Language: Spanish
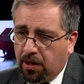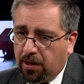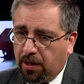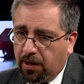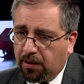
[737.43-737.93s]

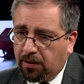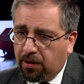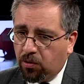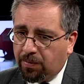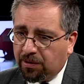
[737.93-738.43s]
eh,
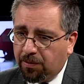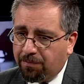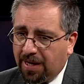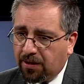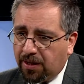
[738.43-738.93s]
sino más bien
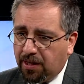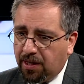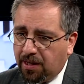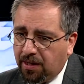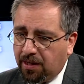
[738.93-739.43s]

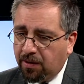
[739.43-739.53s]
parecería de que